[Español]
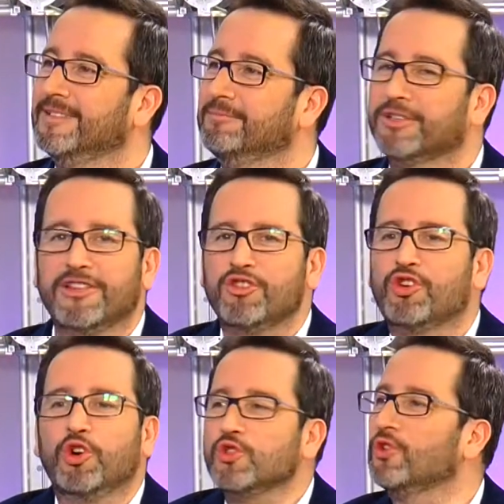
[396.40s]
porque
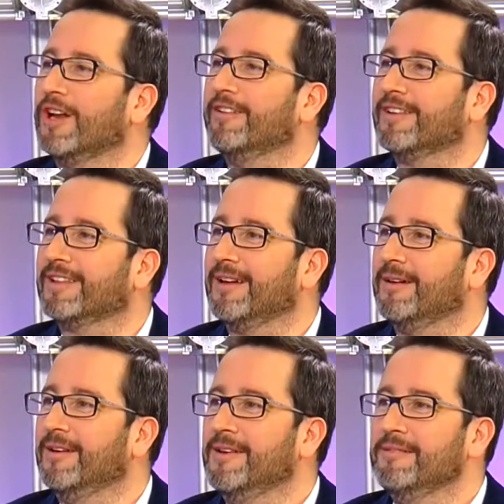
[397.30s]
gozo la libertad.
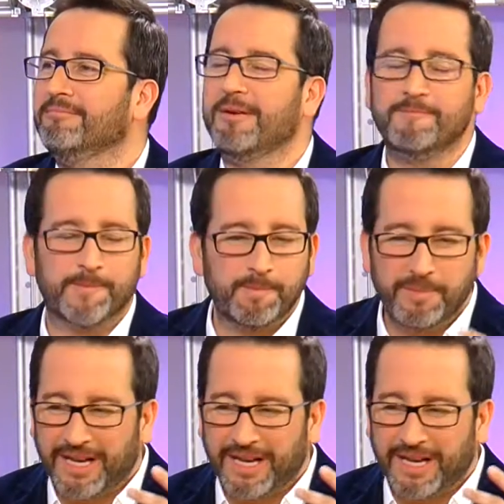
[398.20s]
Me,